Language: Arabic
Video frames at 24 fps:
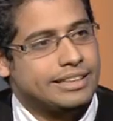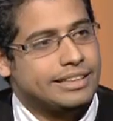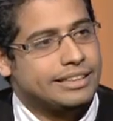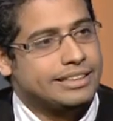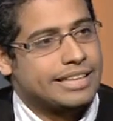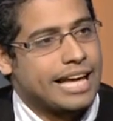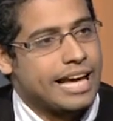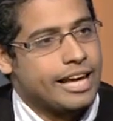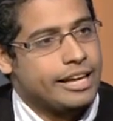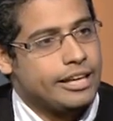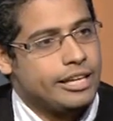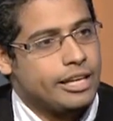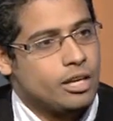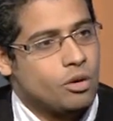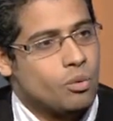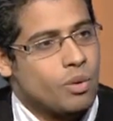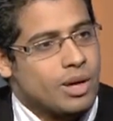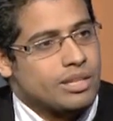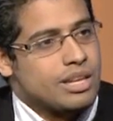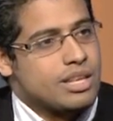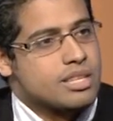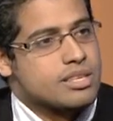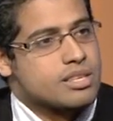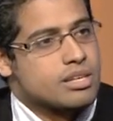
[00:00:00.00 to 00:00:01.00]
التحقيق
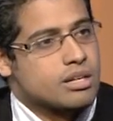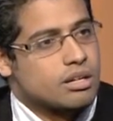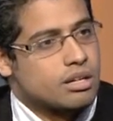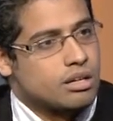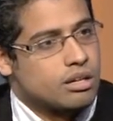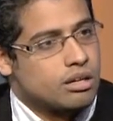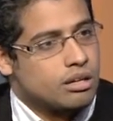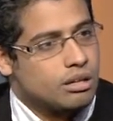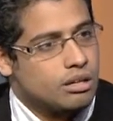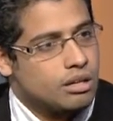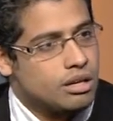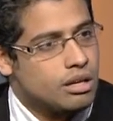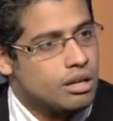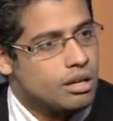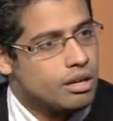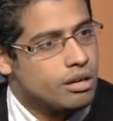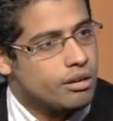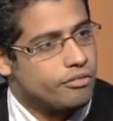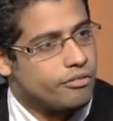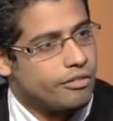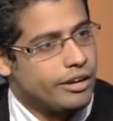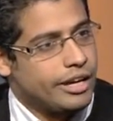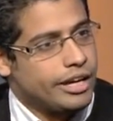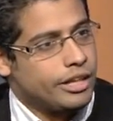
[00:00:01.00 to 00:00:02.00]
ونثق
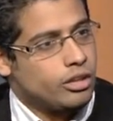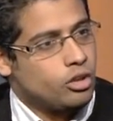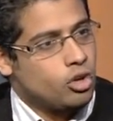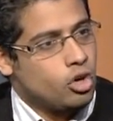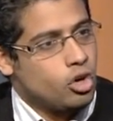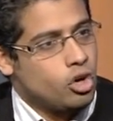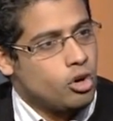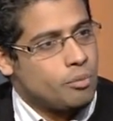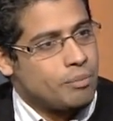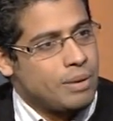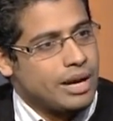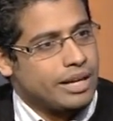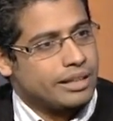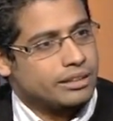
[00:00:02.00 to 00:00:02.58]
في انهم